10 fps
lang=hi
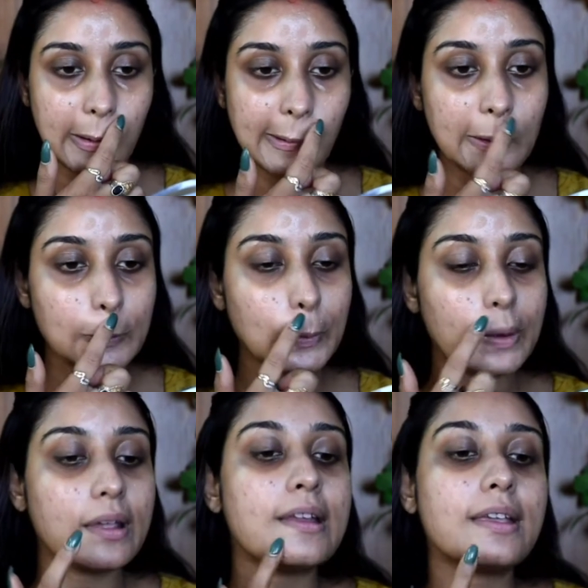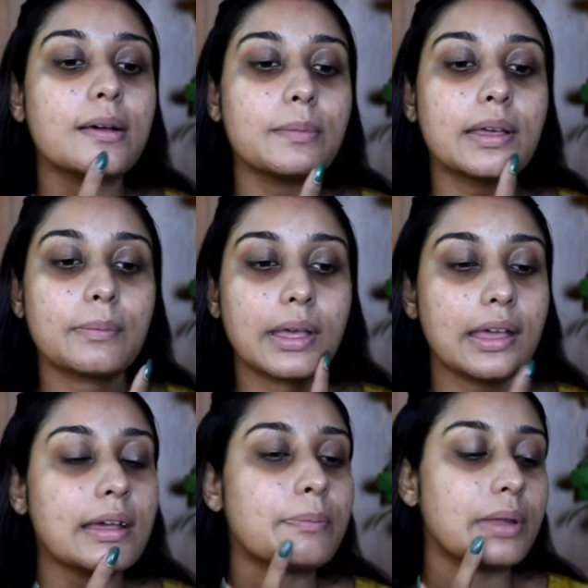टी जोन एरिया में
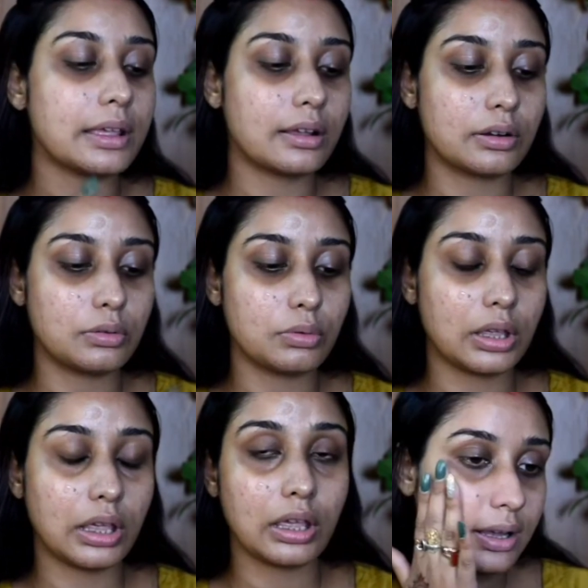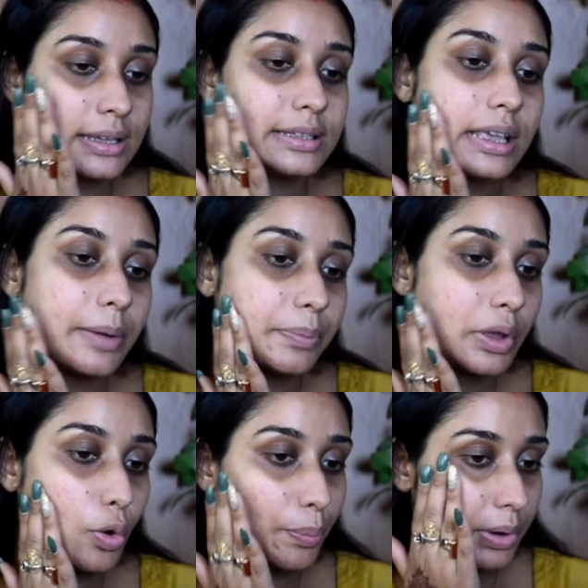मैं अप्लाई कर दूंगी इससे
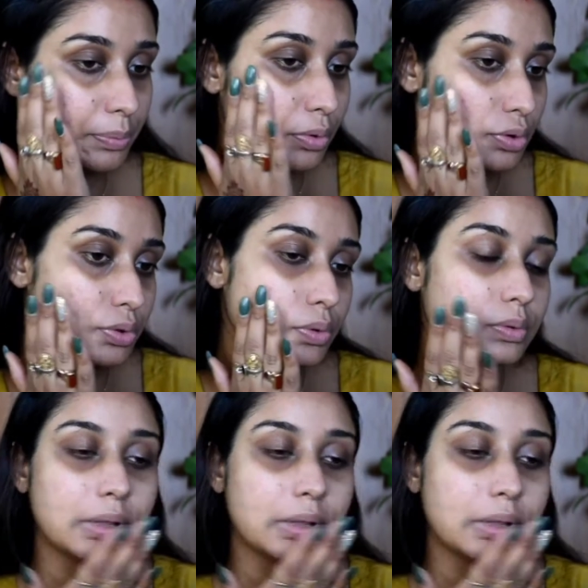आपके ओपन पोर्स